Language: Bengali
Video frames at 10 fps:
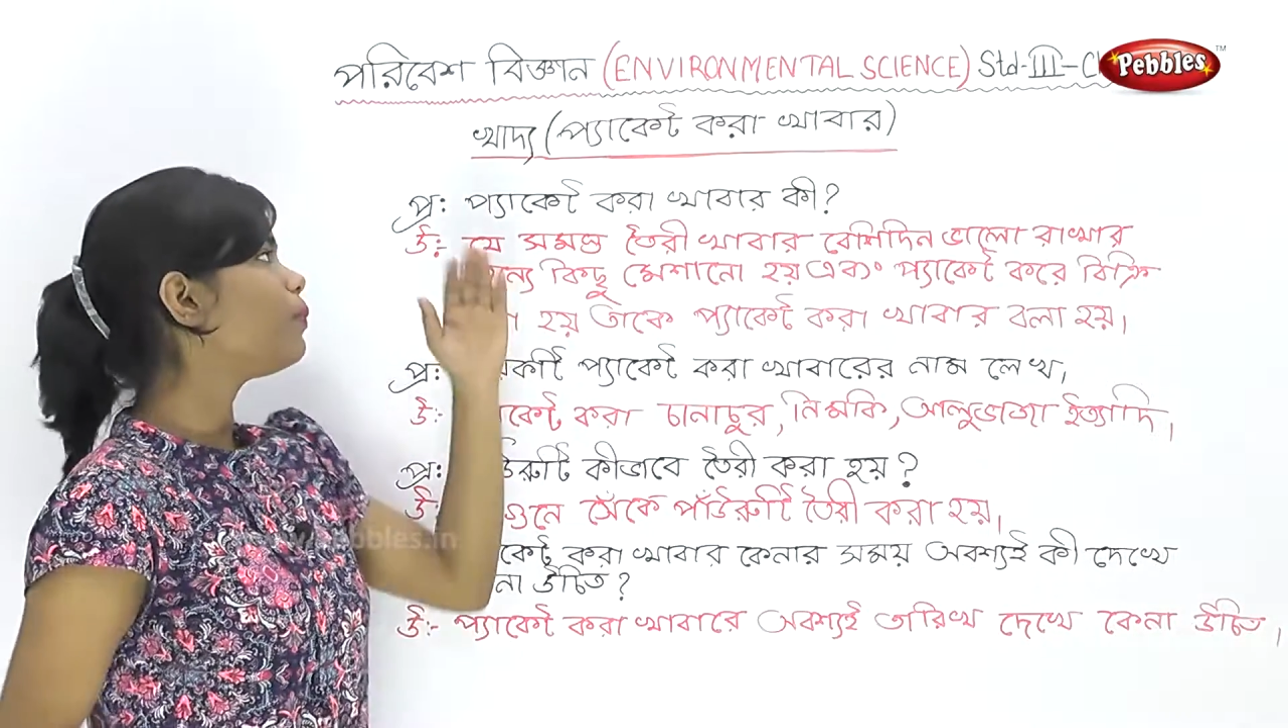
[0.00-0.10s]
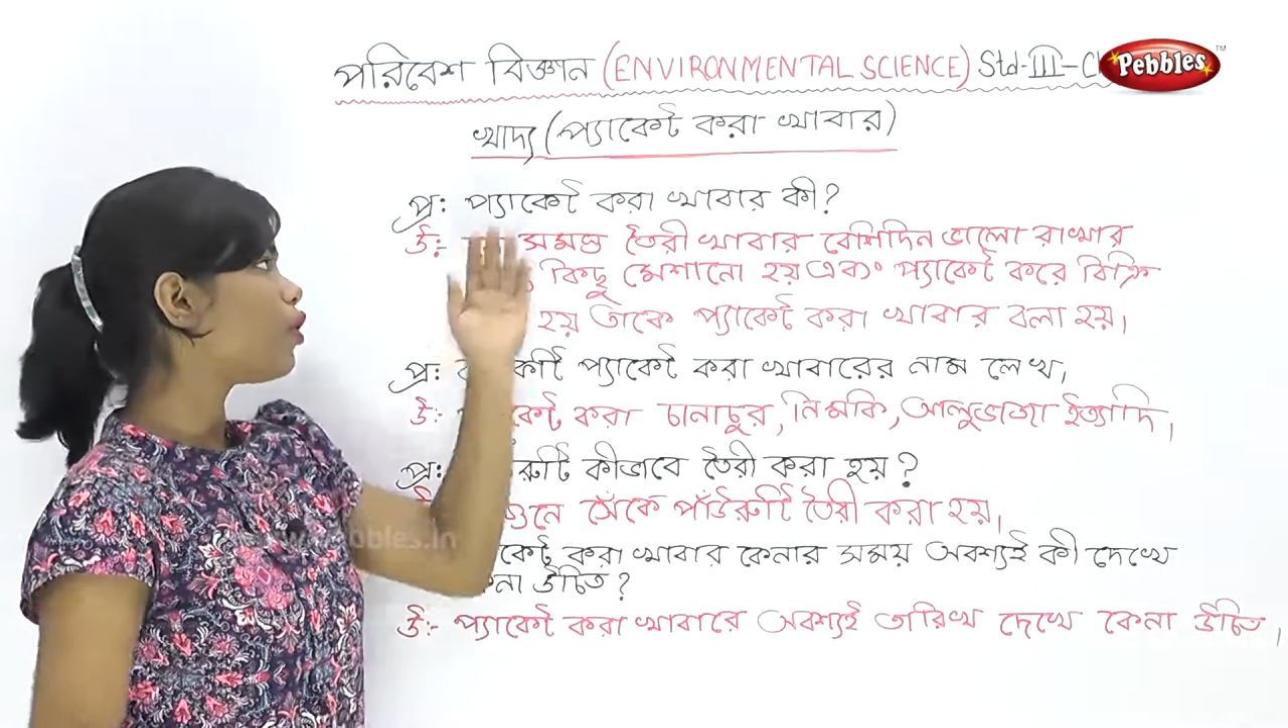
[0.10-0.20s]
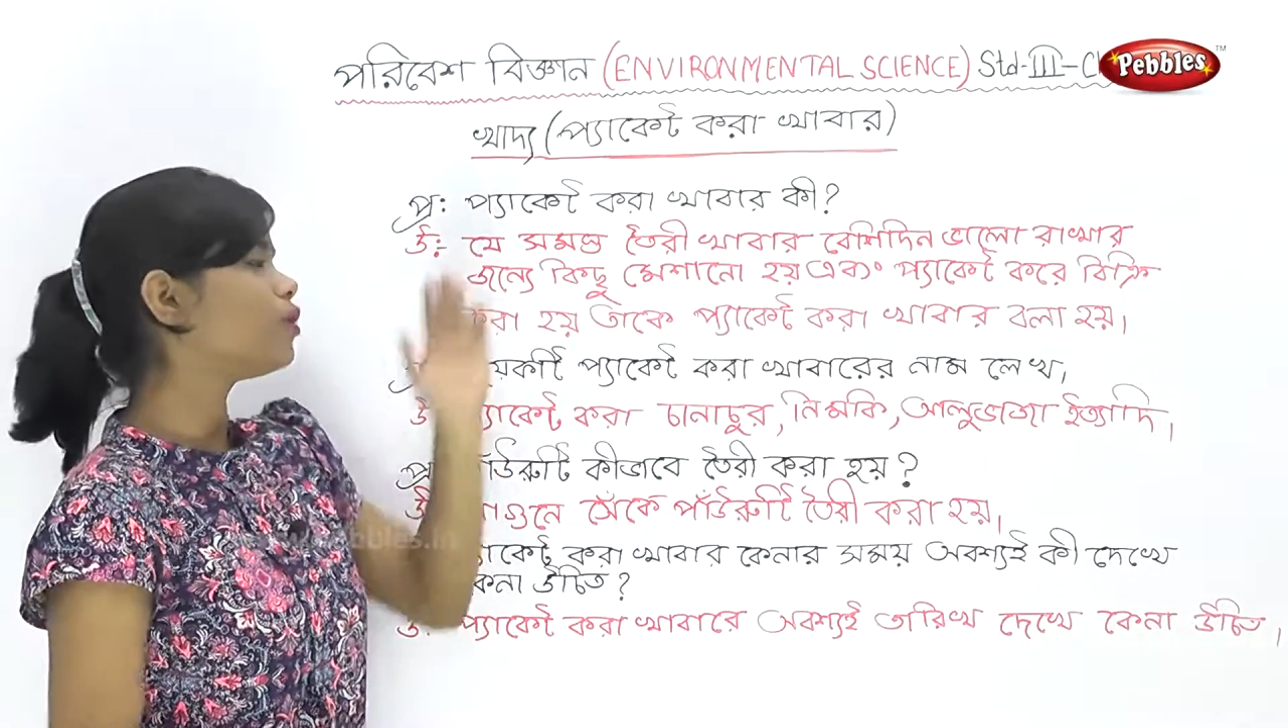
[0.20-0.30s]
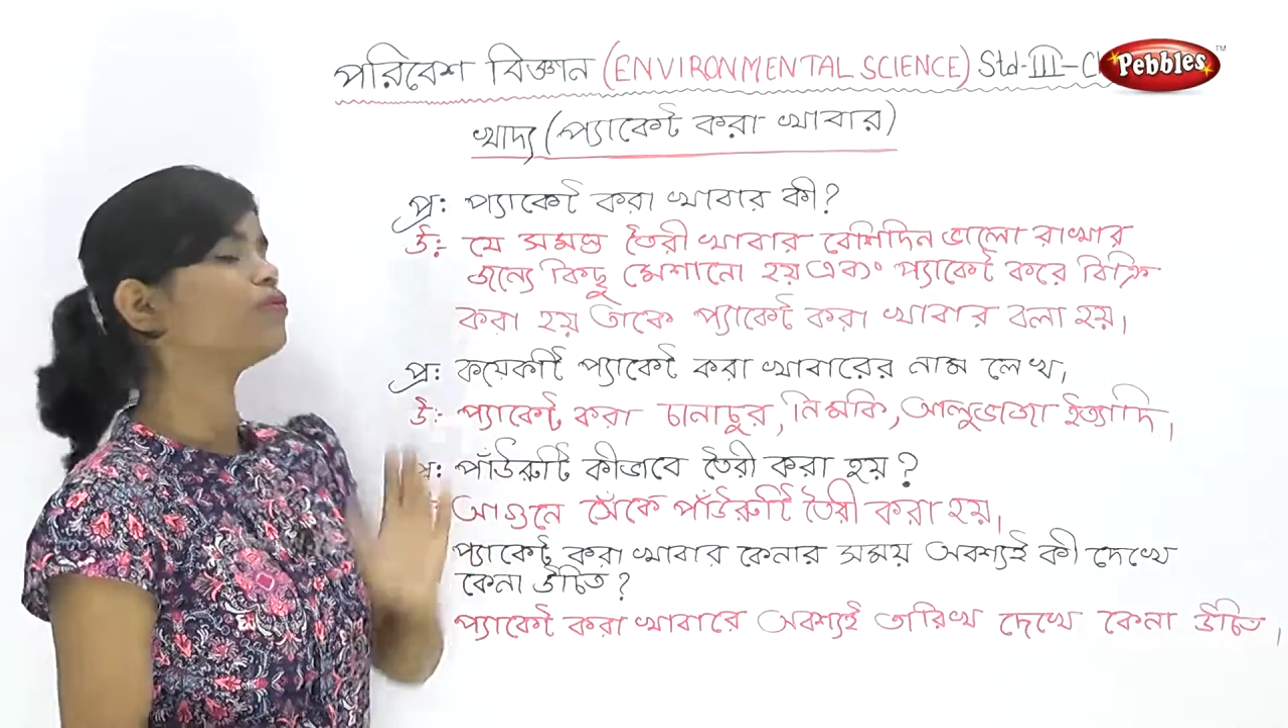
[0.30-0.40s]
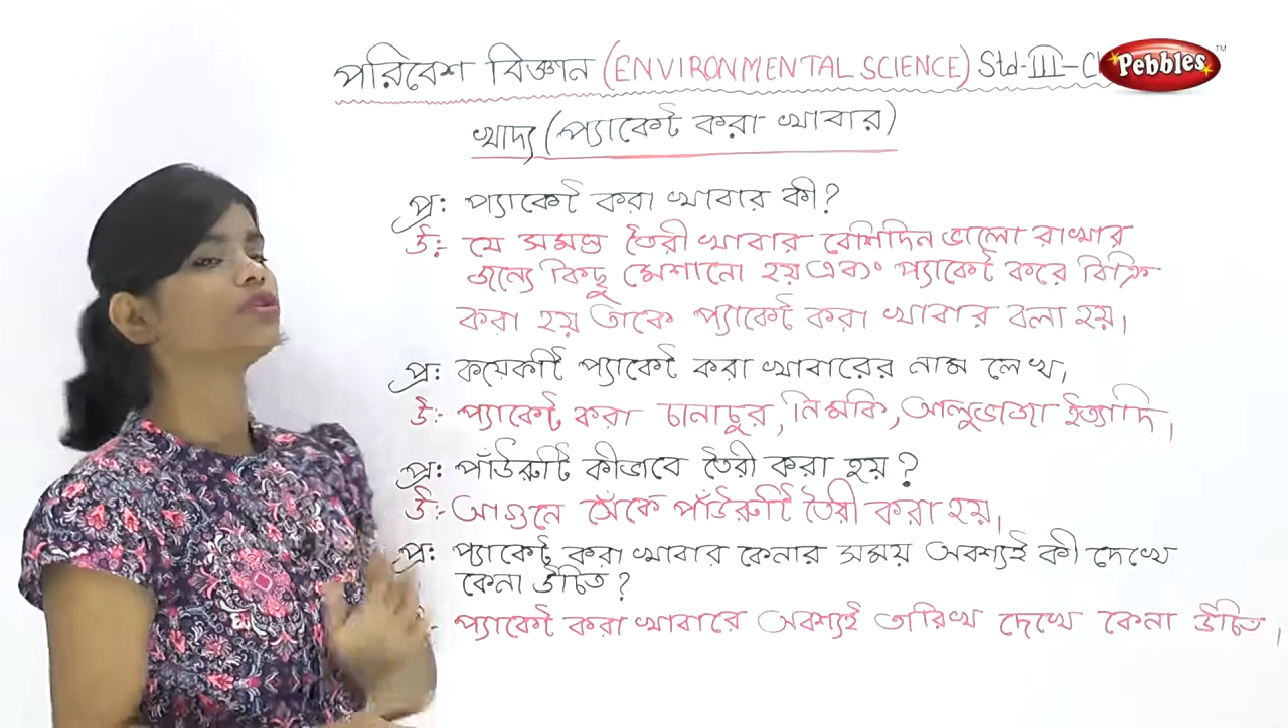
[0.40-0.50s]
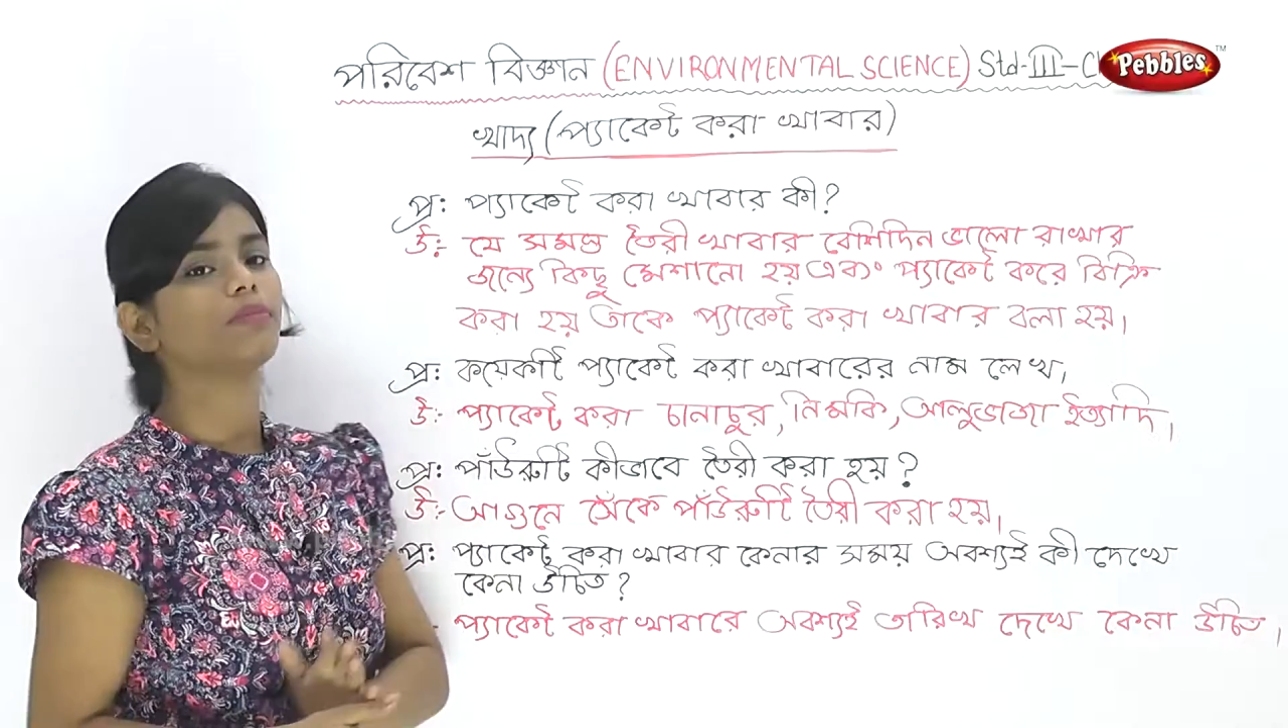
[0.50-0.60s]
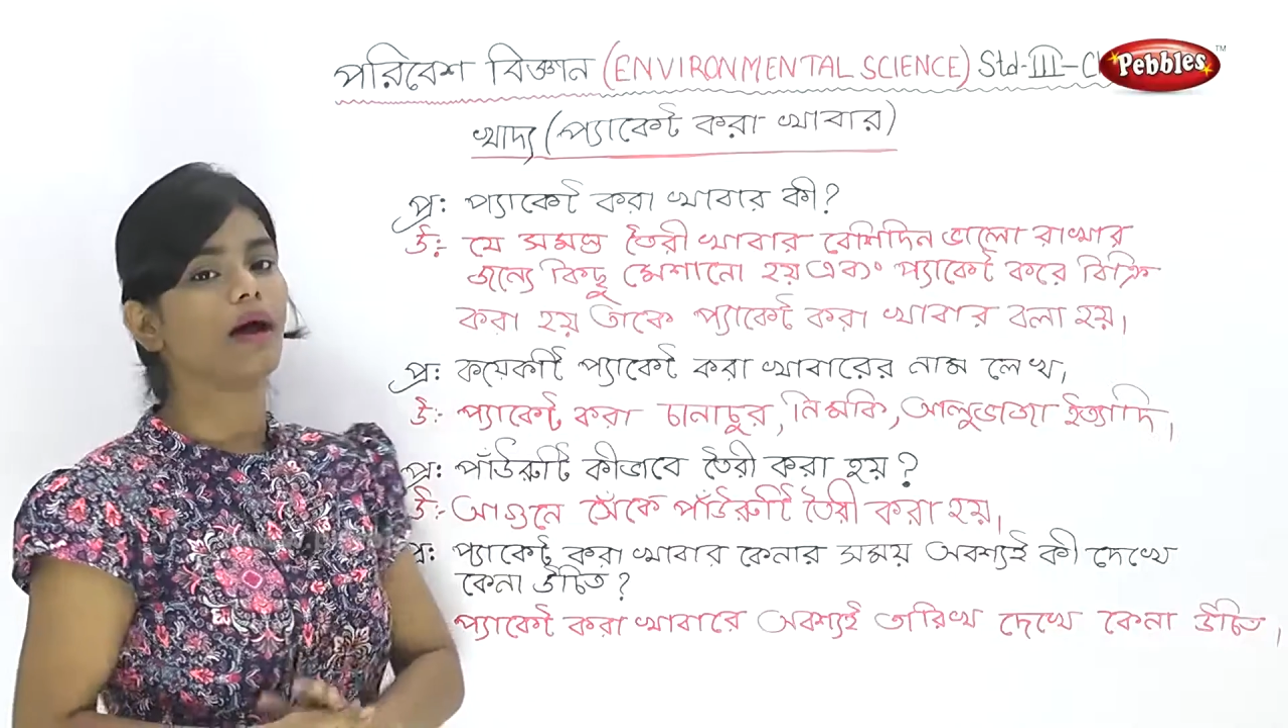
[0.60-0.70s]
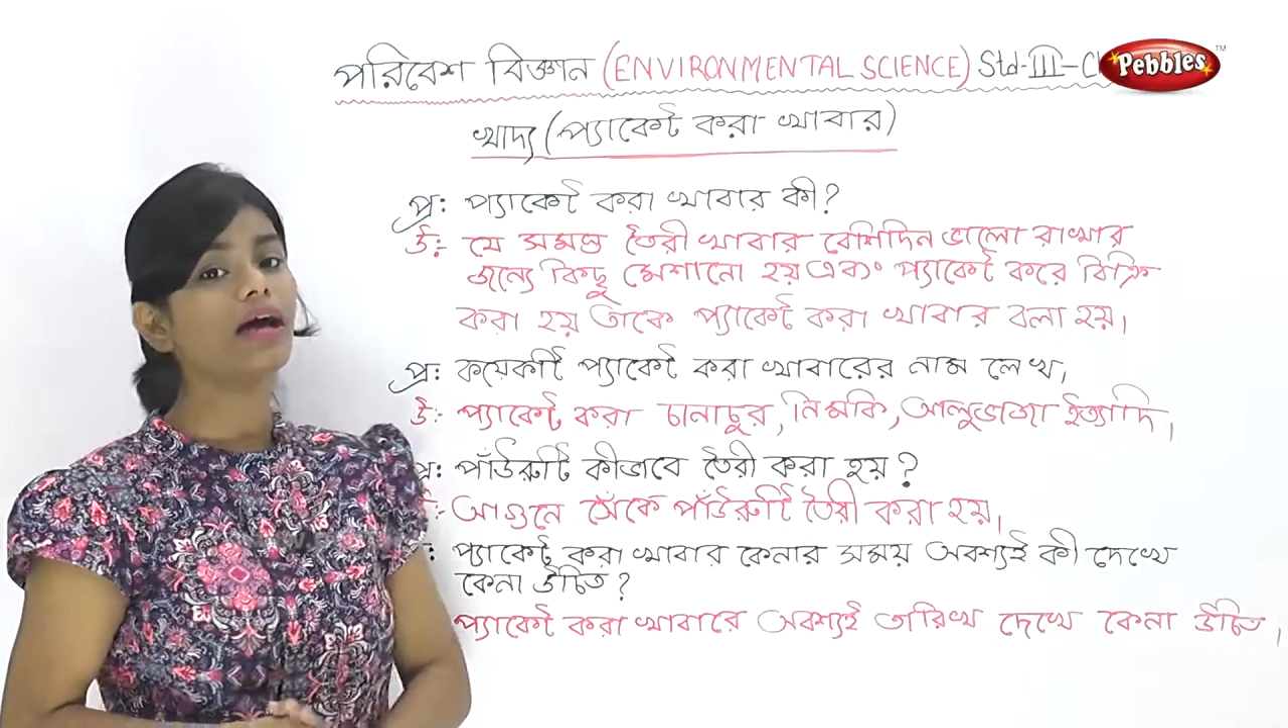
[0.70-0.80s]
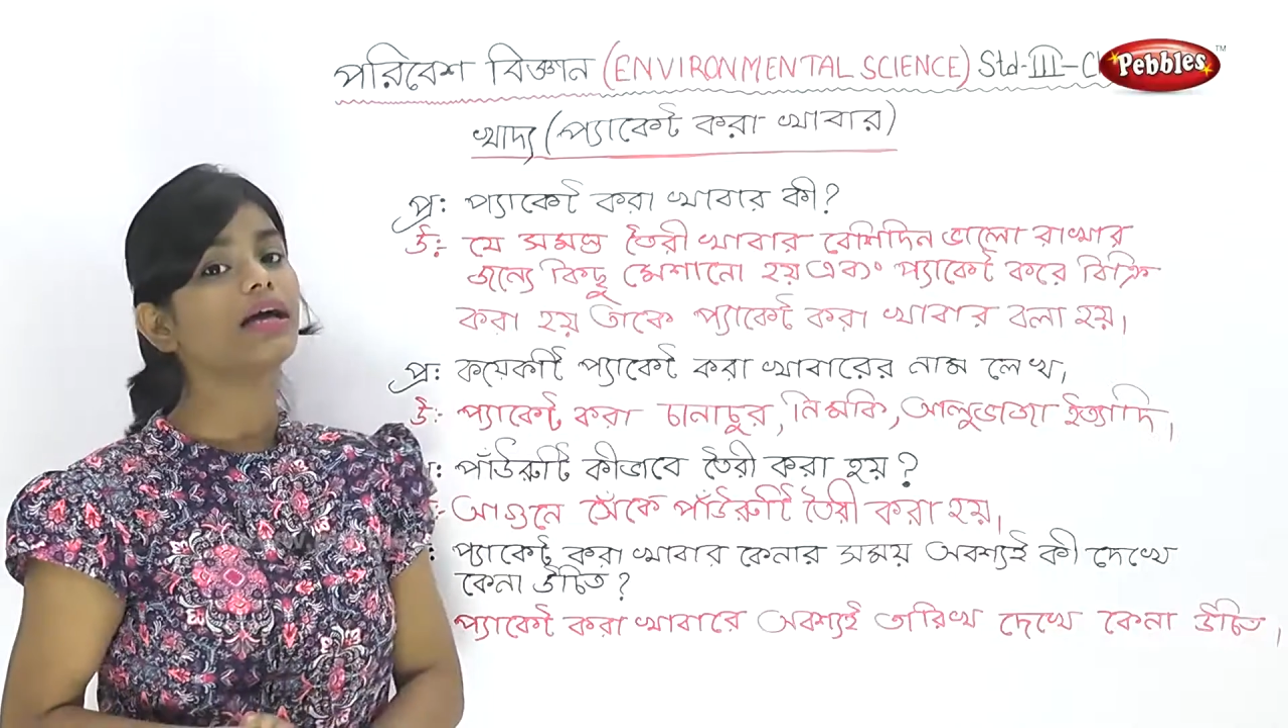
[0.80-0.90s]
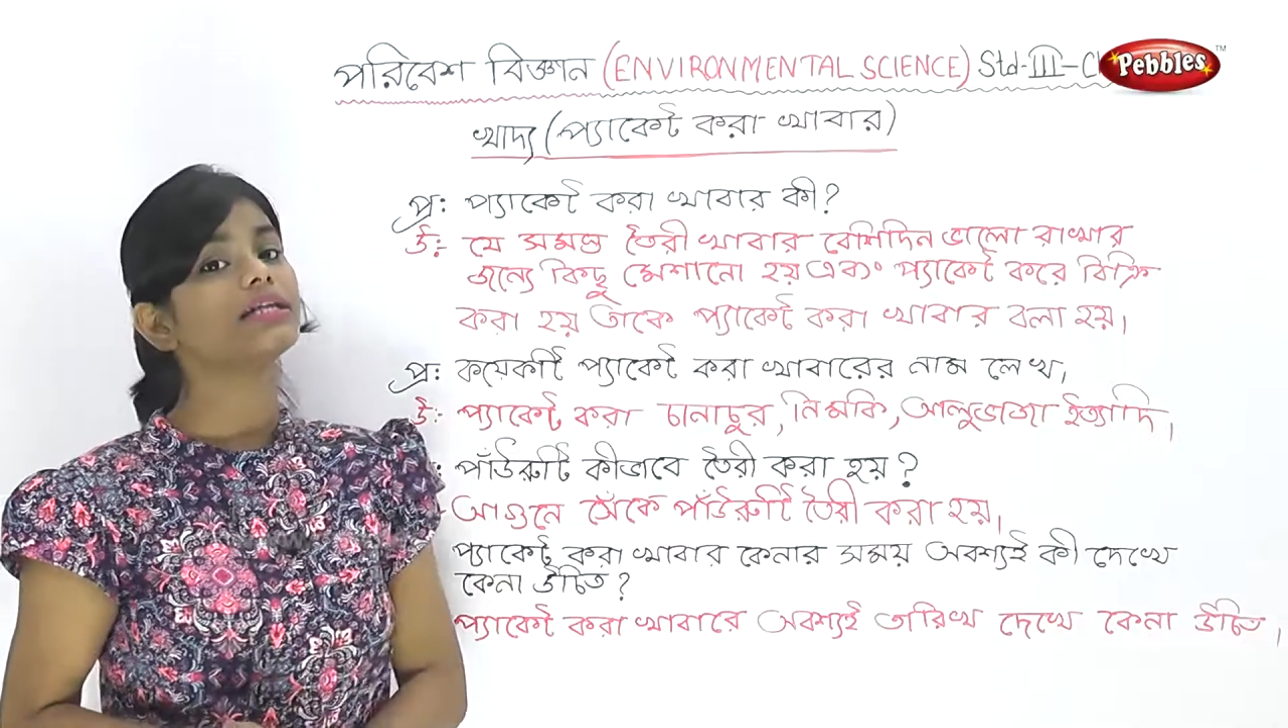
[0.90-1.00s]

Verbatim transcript: পরবর্তী ভাগ